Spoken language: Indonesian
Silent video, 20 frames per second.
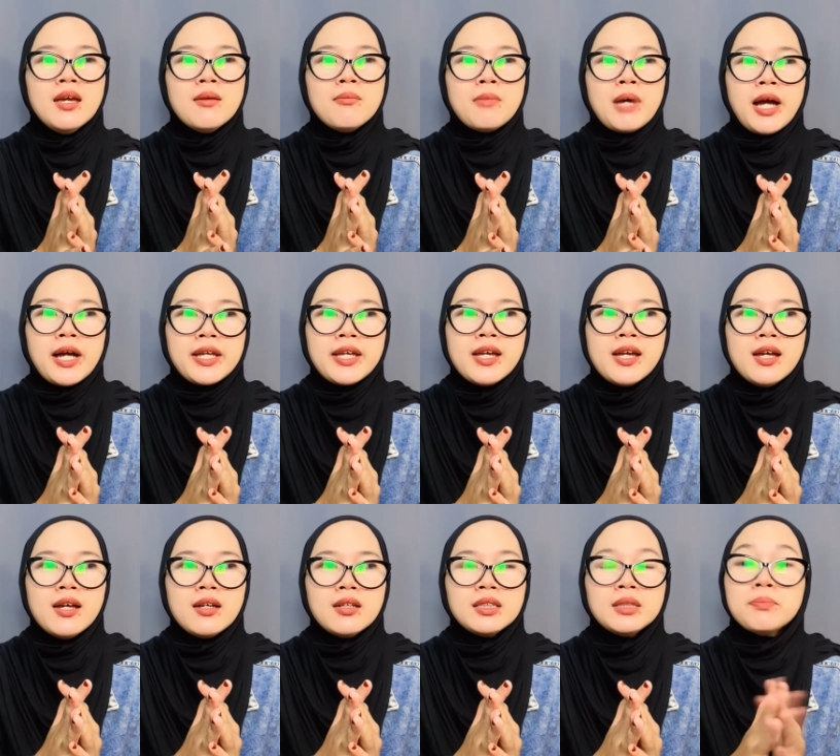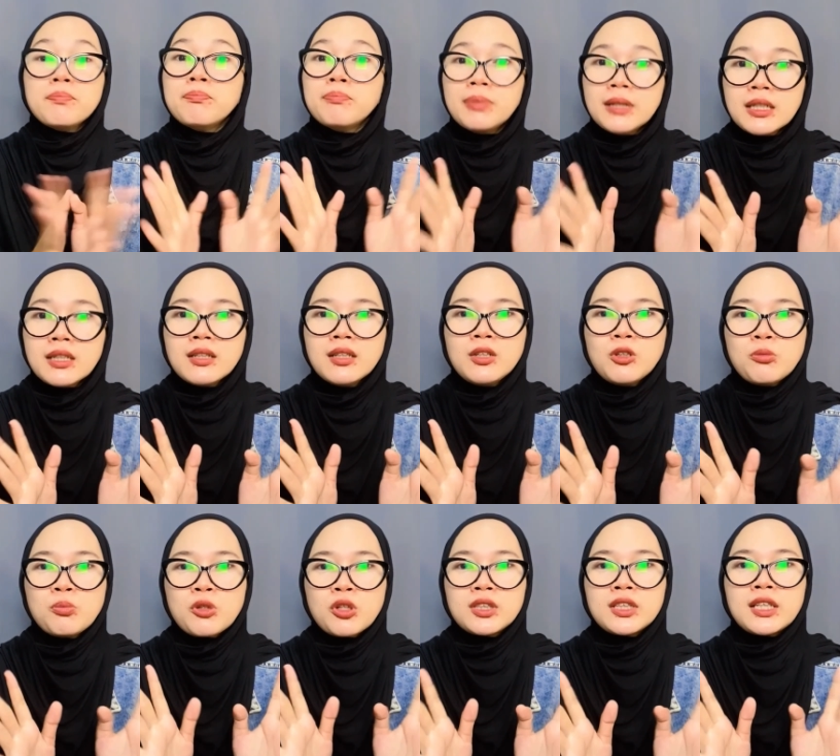makanya cepat gitu
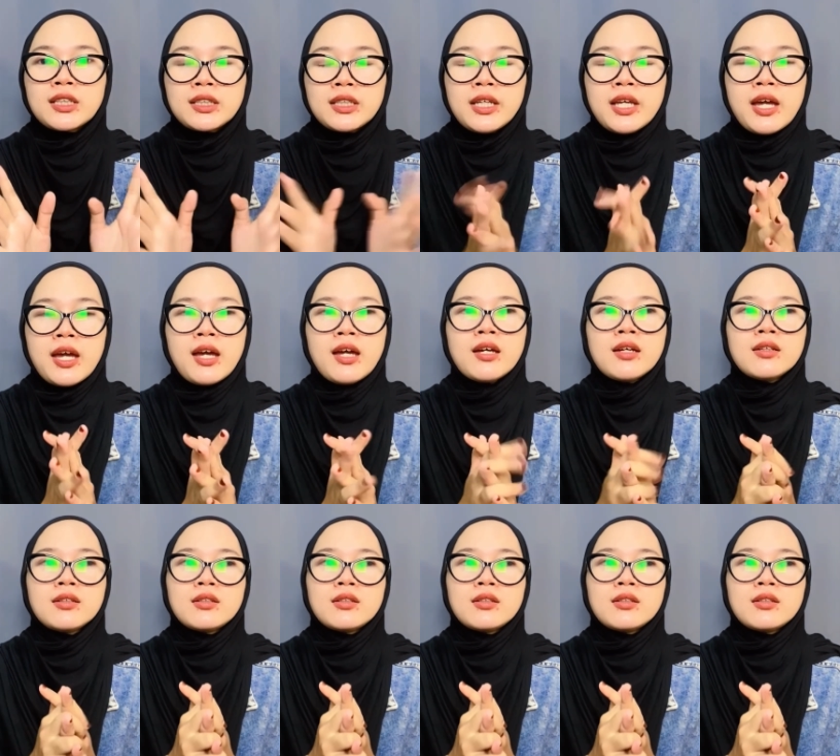prosesnya